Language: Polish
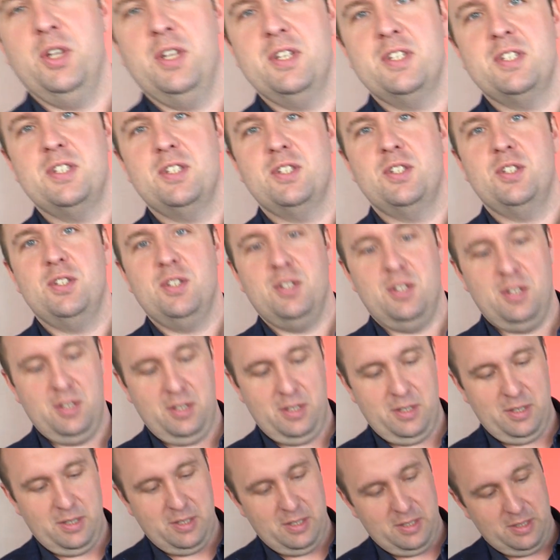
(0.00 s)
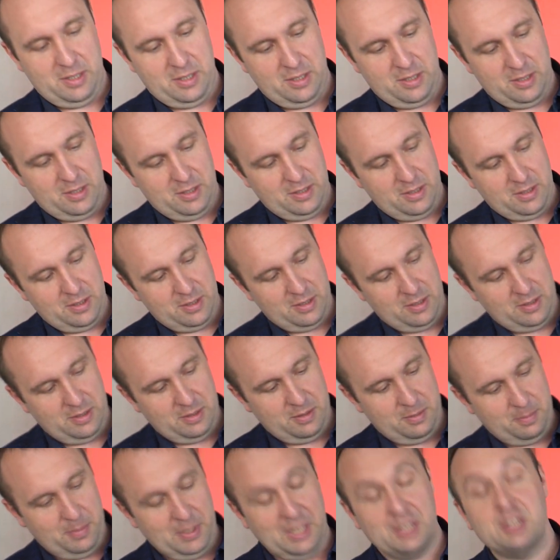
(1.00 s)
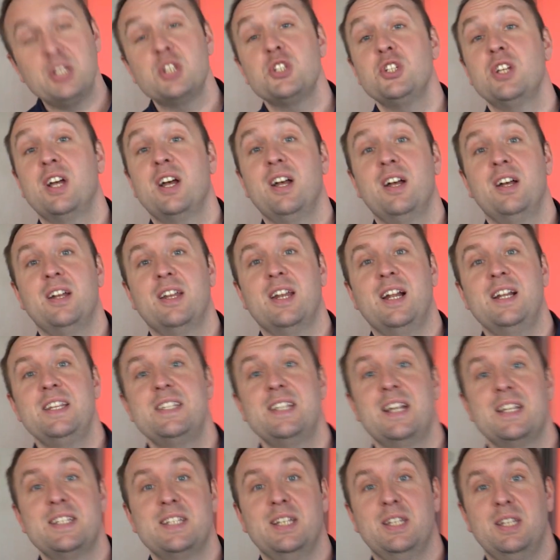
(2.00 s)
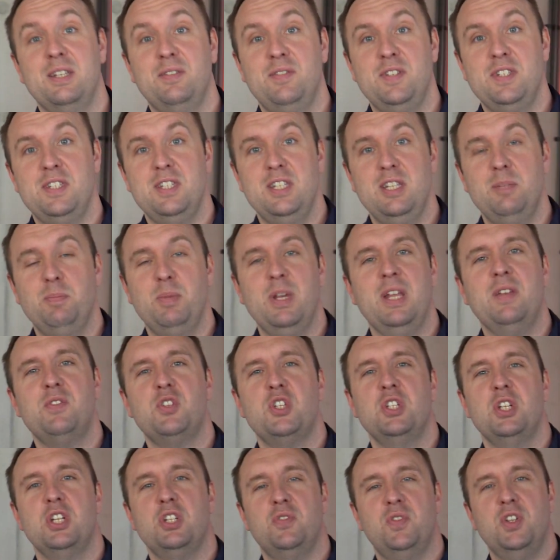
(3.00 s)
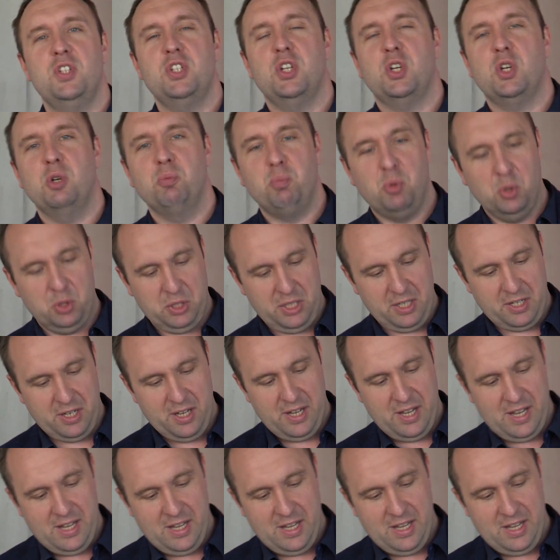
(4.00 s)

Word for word: jest yy, praktyczna realizacja tej wizji. Pierwszy na świecie komputer